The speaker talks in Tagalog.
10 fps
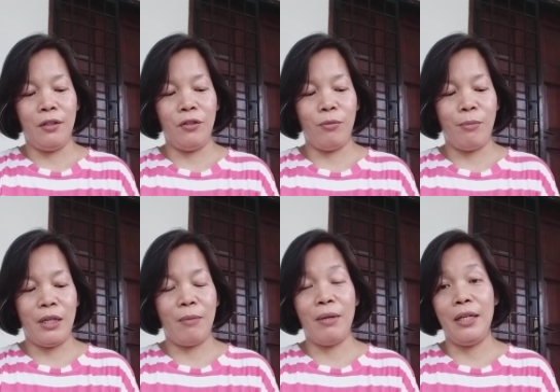yung
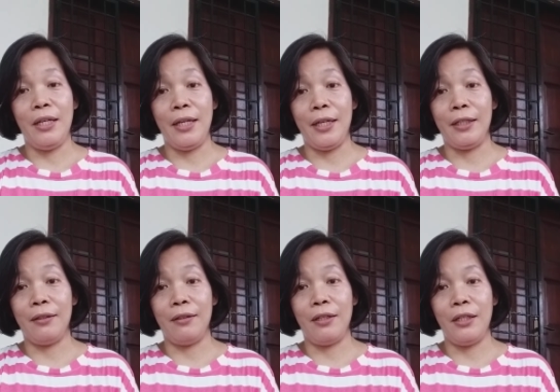mga maliliit
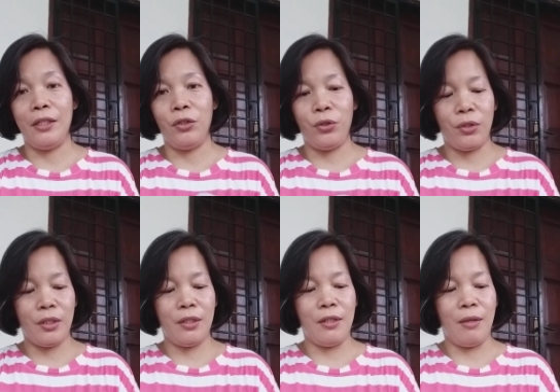na
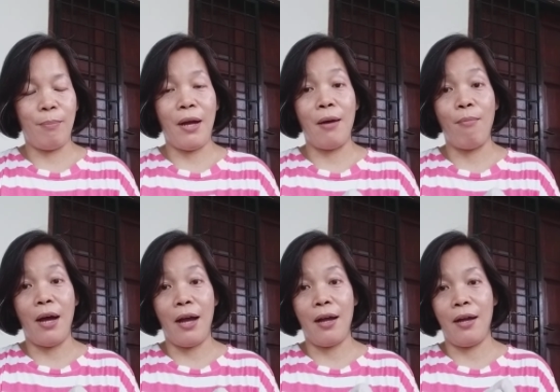lechos pahaba